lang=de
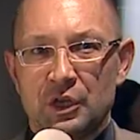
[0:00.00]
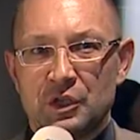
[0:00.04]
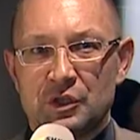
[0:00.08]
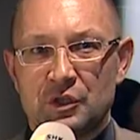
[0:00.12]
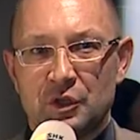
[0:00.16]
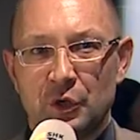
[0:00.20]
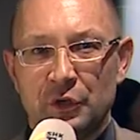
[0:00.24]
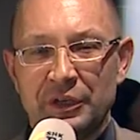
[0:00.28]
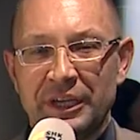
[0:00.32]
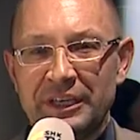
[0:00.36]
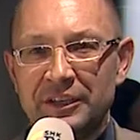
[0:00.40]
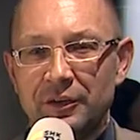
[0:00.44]

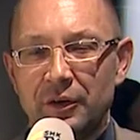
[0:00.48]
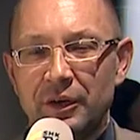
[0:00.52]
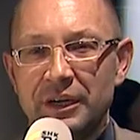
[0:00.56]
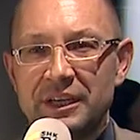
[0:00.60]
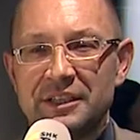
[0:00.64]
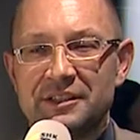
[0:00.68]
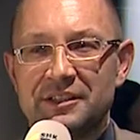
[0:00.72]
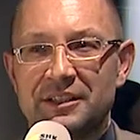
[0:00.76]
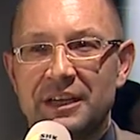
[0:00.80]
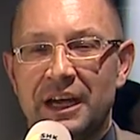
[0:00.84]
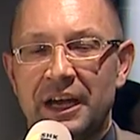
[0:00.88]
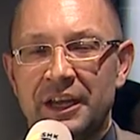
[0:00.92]
Stornetto
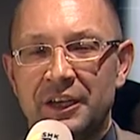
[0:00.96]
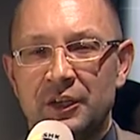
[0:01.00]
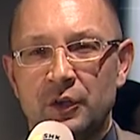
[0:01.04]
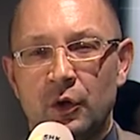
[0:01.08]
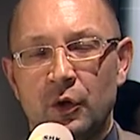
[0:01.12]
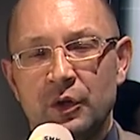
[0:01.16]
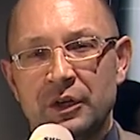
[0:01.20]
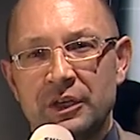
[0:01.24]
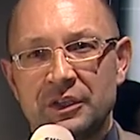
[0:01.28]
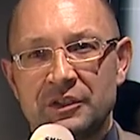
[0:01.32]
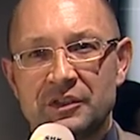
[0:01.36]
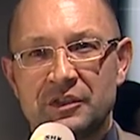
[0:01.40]
ist ein
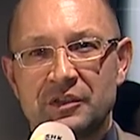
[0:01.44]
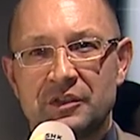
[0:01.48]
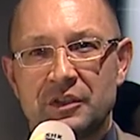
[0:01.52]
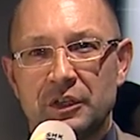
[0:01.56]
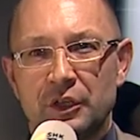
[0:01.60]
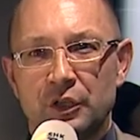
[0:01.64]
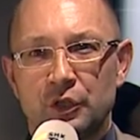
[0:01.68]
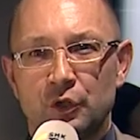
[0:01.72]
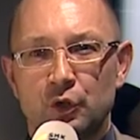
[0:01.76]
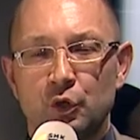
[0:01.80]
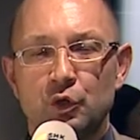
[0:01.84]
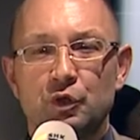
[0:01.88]
neues
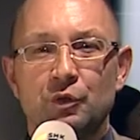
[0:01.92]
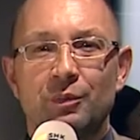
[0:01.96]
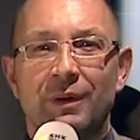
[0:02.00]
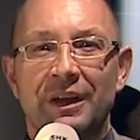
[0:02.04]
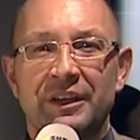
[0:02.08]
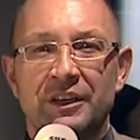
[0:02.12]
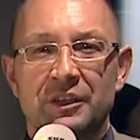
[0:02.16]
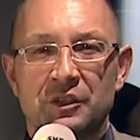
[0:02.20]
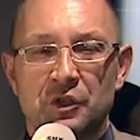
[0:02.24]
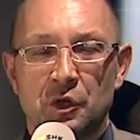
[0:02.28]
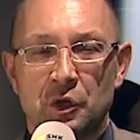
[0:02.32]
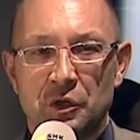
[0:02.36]

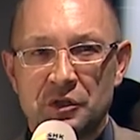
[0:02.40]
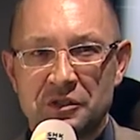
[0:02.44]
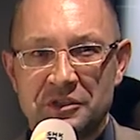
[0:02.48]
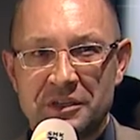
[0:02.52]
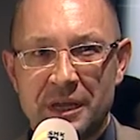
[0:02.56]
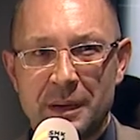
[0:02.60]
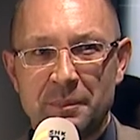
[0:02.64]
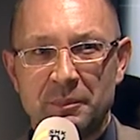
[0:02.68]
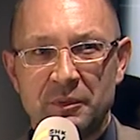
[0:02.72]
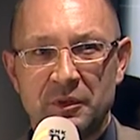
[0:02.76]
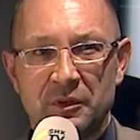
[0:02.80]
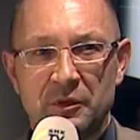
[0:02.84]

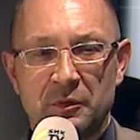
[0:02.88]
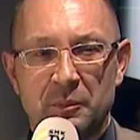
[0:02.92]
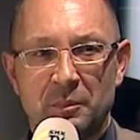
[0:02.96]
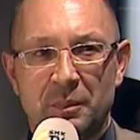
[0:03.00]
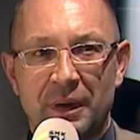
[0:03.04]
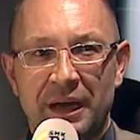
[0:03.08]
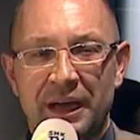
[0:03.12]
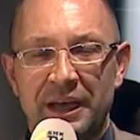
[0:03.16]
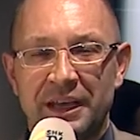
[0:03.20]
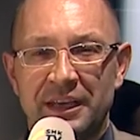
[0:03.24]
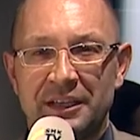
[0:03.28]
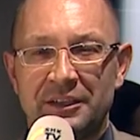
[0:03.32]
Duschwannenkonzept,
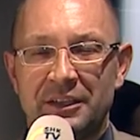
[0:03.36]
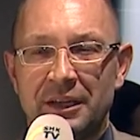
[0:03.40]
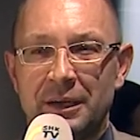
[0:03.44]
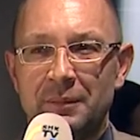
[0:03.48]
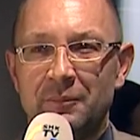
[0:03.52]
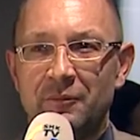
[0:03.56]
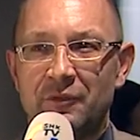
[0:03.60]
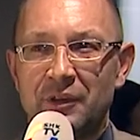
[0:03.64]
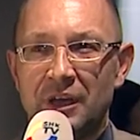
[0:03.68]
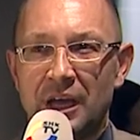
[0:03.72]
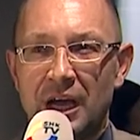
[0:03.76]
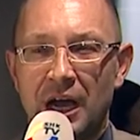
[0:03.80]
bei
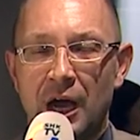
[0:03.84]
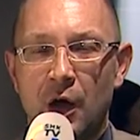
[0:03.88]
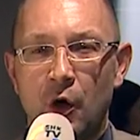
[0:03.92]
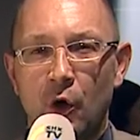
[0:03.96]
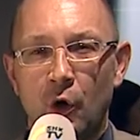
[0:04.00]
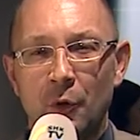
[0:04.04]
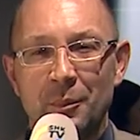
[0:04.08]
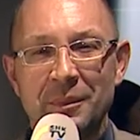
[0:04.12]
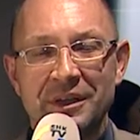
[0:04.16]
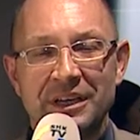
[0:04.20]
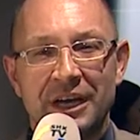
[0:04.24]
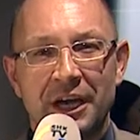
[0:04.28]
dem wir
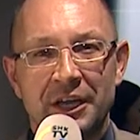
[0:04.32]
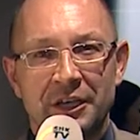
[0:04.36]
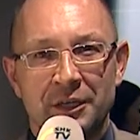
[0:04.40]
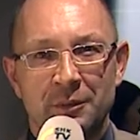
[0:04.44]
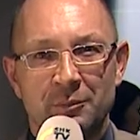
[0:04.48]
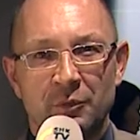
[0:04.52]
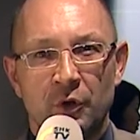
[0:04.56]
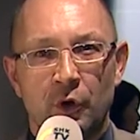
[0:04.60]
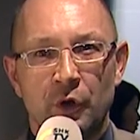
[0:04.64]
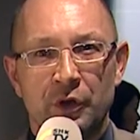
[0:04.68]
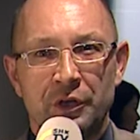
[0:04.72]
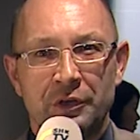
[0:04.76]
auch mit einem
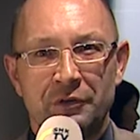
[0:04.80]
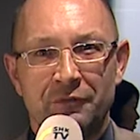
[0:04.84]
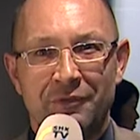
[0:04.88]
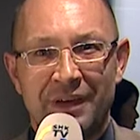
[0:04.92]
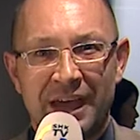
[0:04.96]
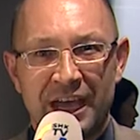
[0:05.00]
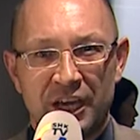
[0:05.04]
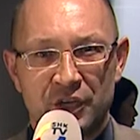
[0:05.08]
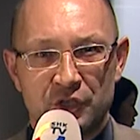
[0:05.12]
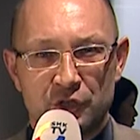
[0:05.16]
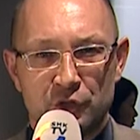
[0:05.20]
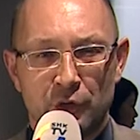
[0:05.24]
neuen
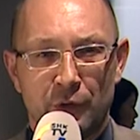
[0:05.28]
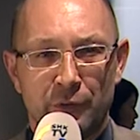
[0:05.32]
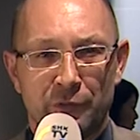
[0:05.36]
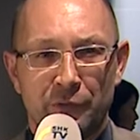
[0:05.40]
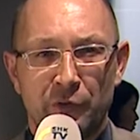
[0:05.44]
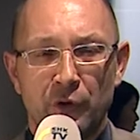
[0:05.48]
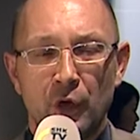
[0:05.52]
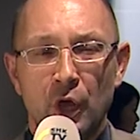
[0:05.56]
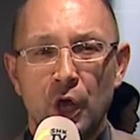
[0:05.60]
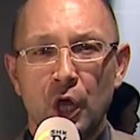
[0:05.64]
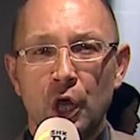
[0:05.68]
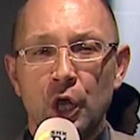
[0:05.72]

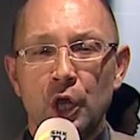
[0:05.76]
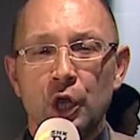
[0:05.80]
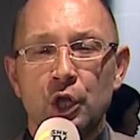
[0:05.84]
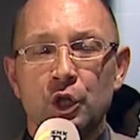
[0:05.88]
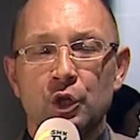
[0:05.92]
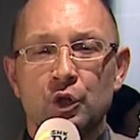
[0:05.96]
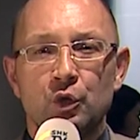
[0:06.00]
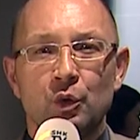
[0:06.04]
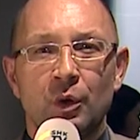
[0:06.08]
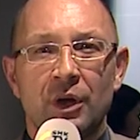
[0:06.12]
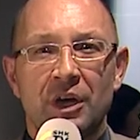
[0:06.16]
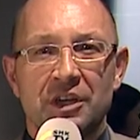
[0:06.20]
Werkstoff
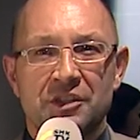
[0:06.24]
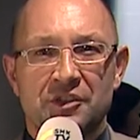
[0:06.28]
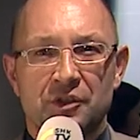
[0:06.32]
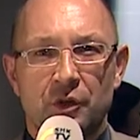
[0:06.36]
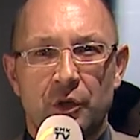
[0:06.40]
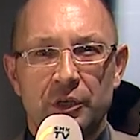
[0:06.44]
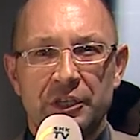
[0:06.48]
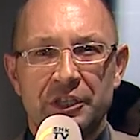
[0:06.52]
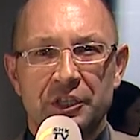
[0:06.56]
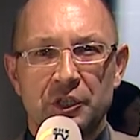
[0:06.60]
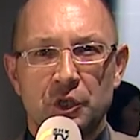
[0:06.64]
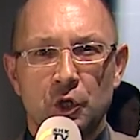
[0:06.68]

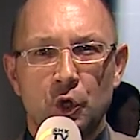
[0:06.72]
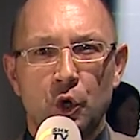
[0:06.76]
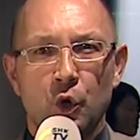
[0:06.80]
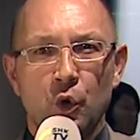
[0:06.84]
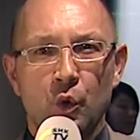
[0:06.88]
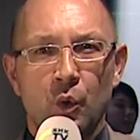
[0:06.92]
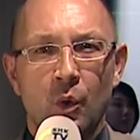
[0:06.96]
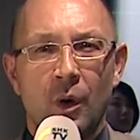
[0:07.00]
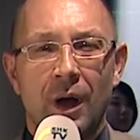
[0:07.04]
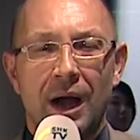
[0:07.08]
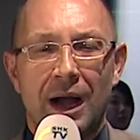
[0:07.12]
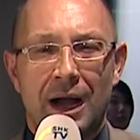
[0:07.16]
Durasolid
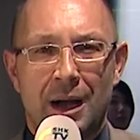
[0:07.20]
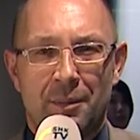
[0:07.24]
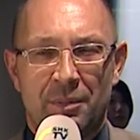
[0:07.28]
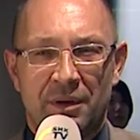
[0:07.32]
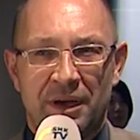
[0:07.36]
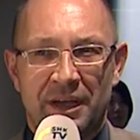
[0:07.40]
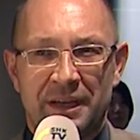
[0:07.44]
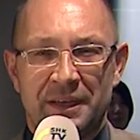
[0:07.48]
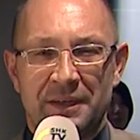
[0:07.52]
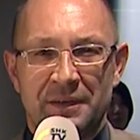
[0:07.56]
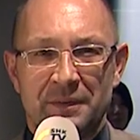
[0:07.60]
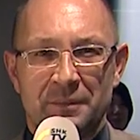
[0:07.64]
Q
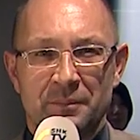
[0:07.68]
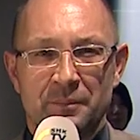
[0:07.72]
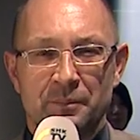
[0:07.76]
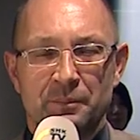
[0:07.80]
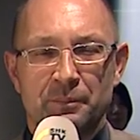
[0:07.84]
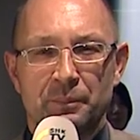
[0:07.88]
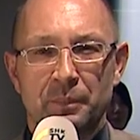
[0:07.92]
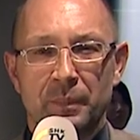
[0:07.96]
arbeiten.